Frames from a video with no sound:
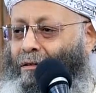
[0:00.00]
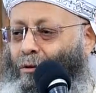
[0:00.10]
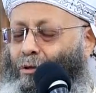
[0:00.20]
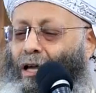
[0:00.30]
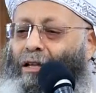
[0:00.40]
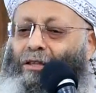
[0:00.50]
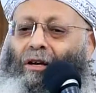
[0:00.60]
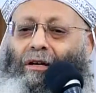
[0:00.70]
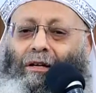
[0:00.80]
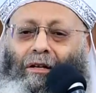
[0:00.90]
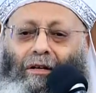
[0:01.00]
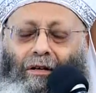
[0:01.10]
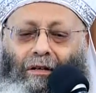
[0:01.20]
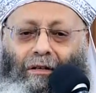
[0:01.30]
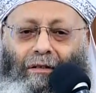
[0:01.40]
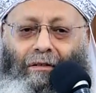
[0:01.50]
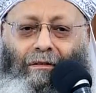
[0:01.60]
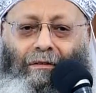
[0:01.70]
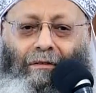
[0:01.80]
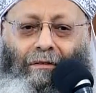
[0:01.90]
وتحتقر الاخر
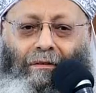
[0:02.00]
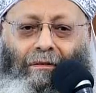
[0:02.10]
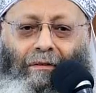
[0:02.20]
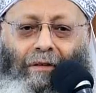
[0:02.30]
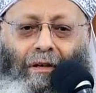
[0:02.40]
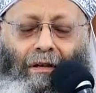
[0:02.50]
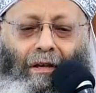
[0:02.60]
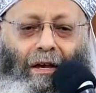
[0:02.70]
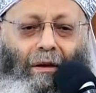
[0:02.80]
يا